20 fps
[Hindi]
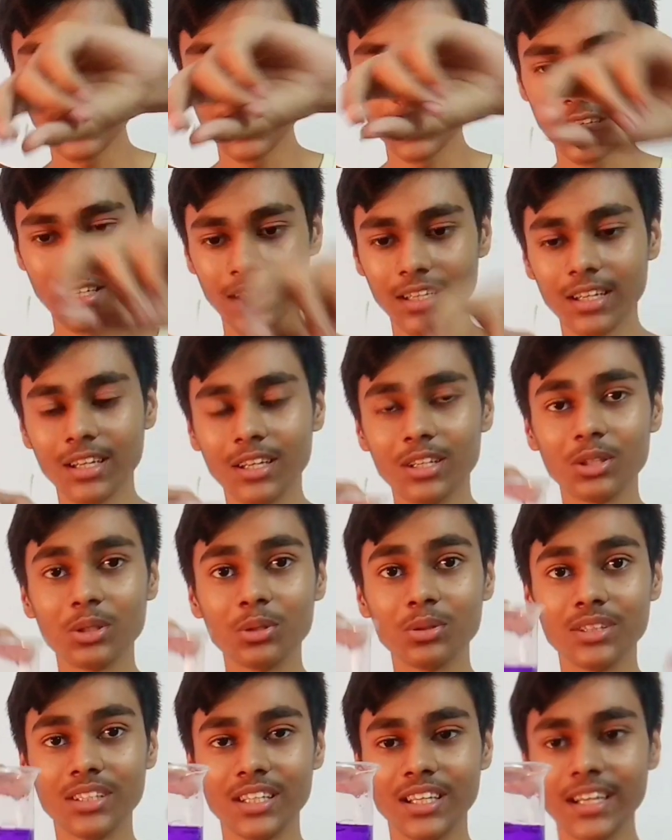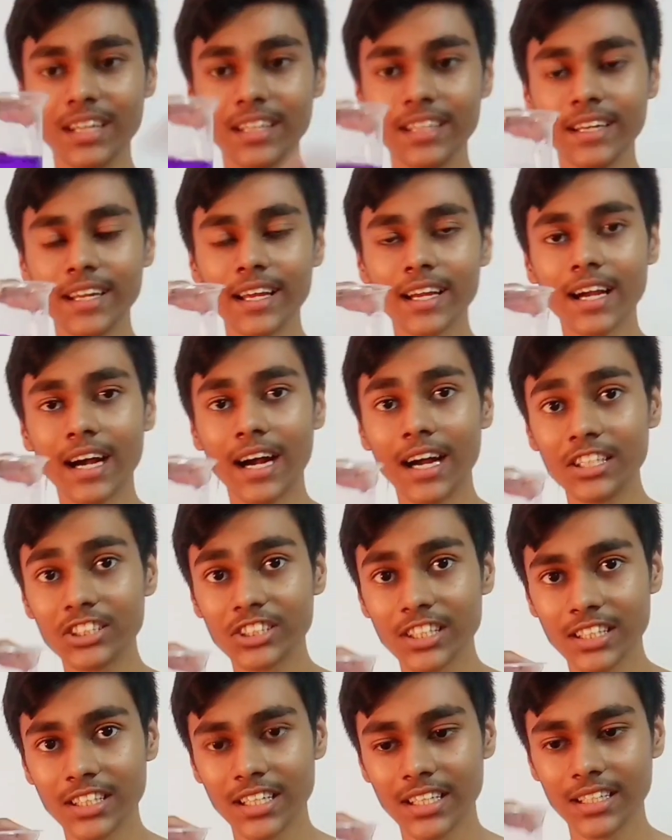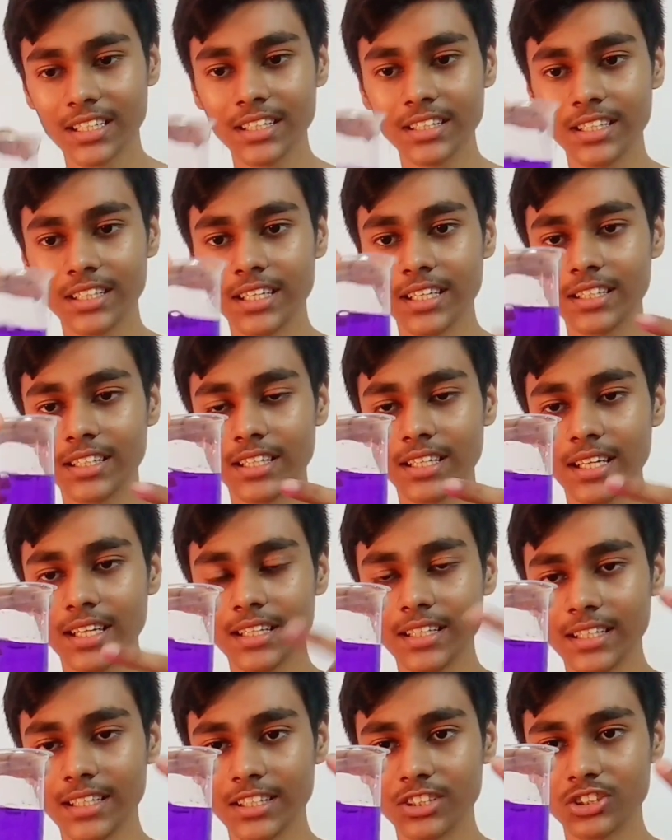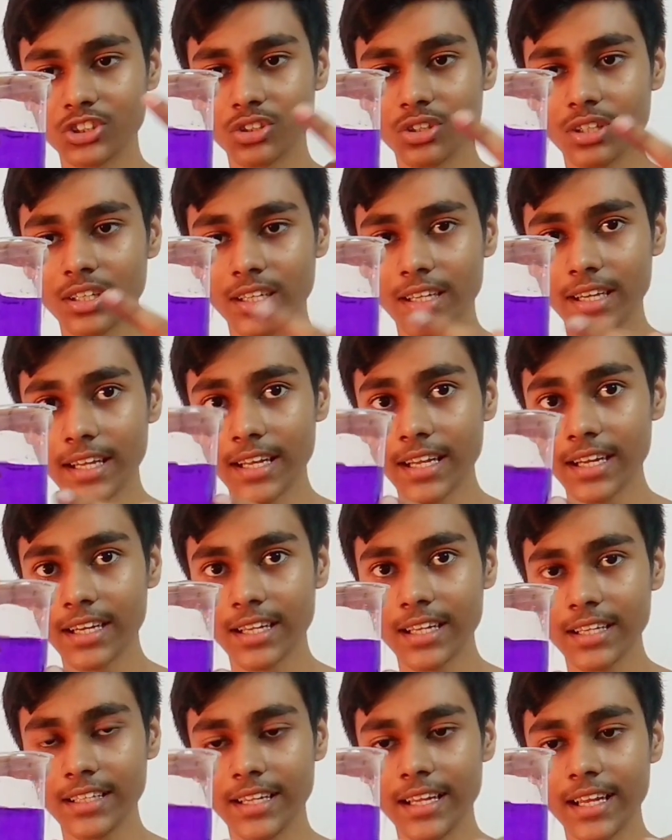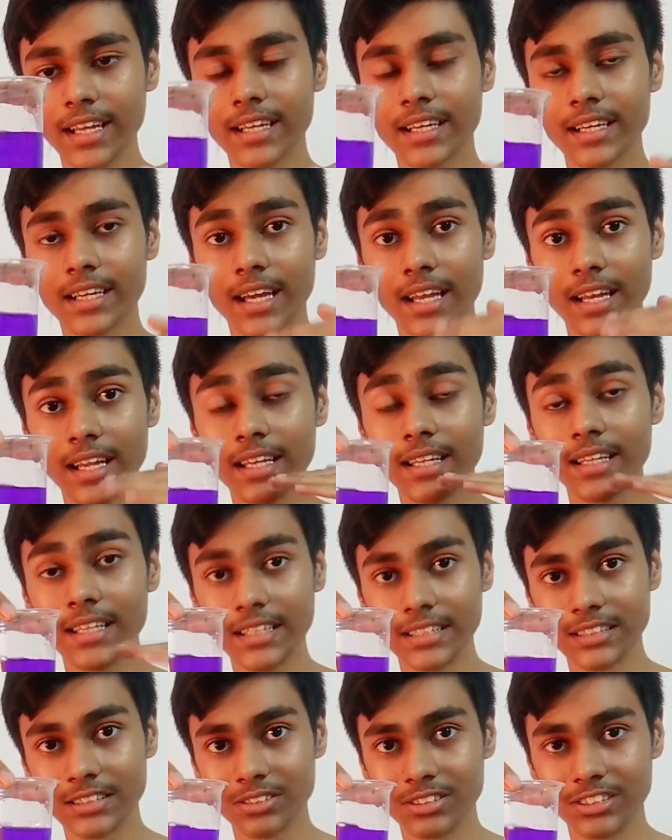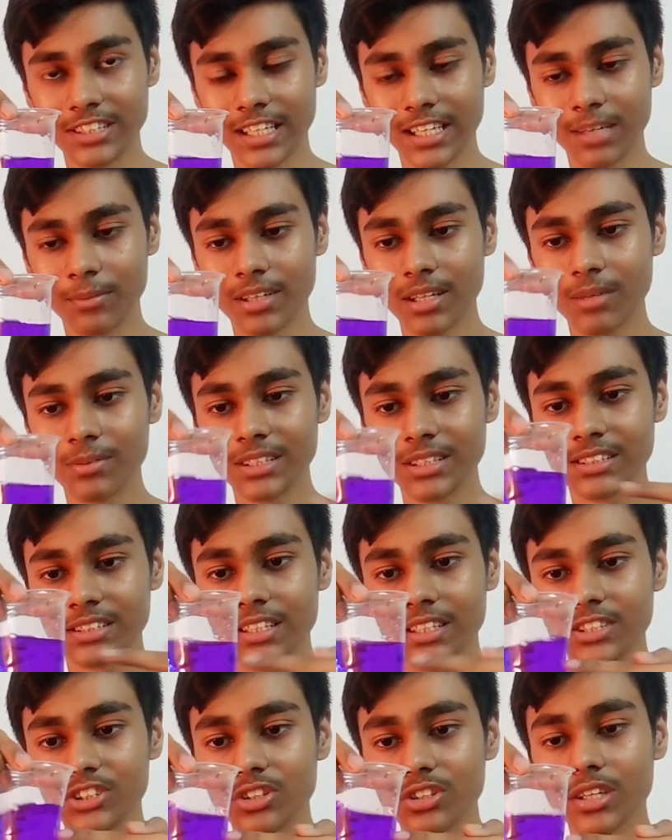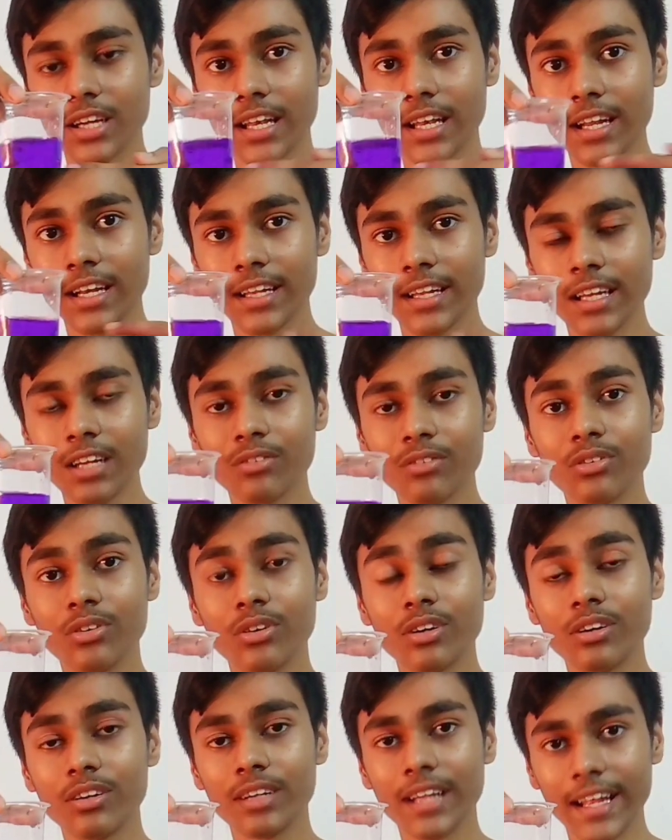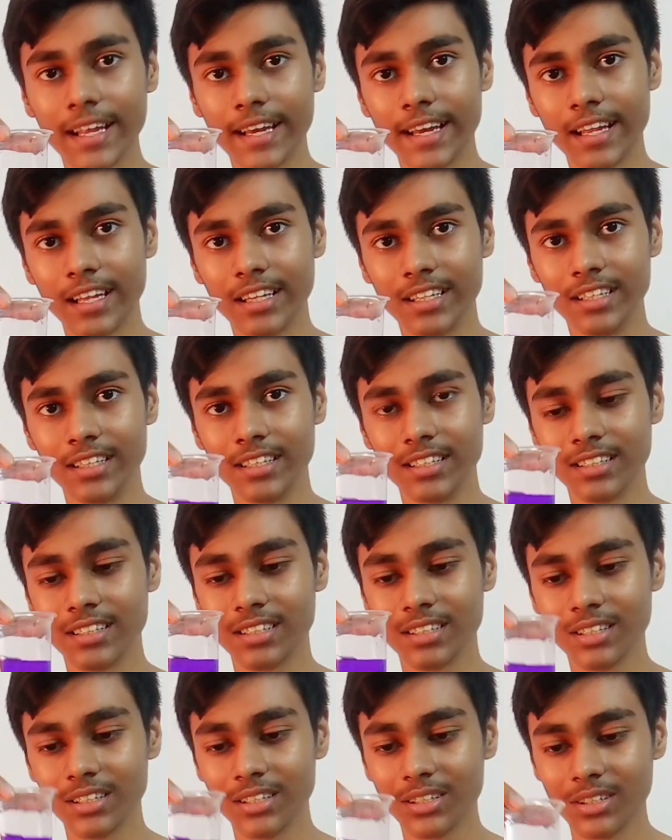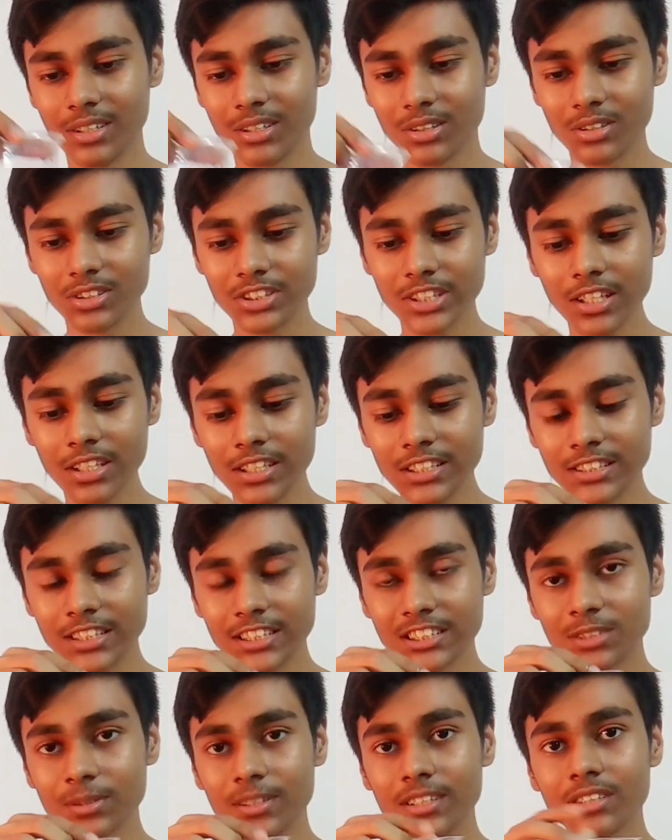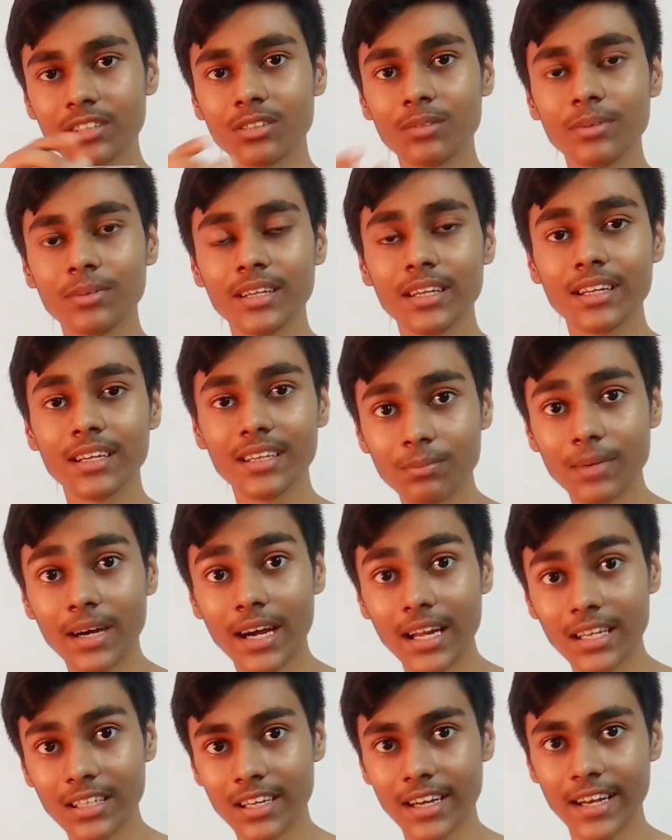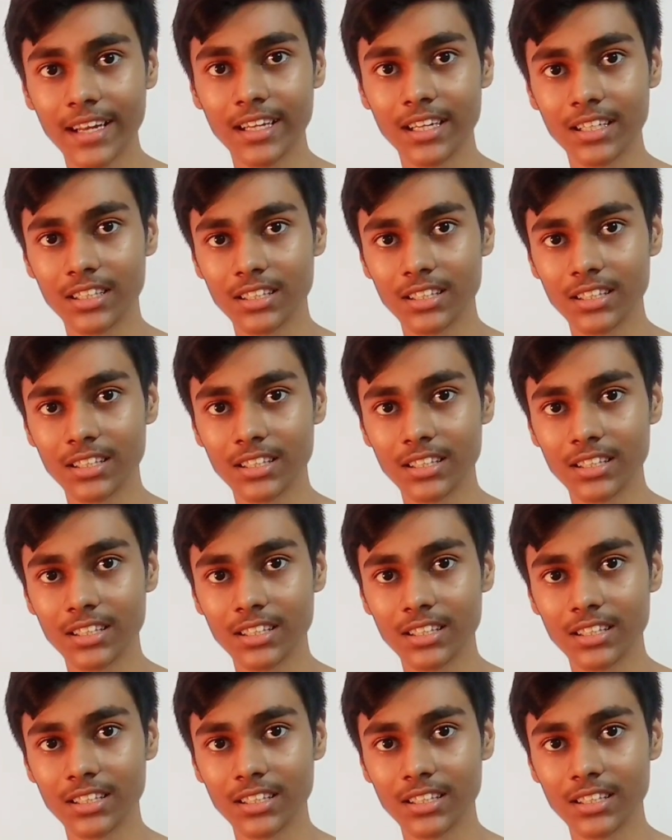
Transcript: अंदर तो धीरे धीरे कहा जाता है कि धीरे धीरे ये जो कलर है ये कलर लेस हो जाएगा मतलब इसकी जो कलर है ना वो नहीं रहेगी तो चलिए इस एक्सपेरिमेंट को मैं बाहर ट्राई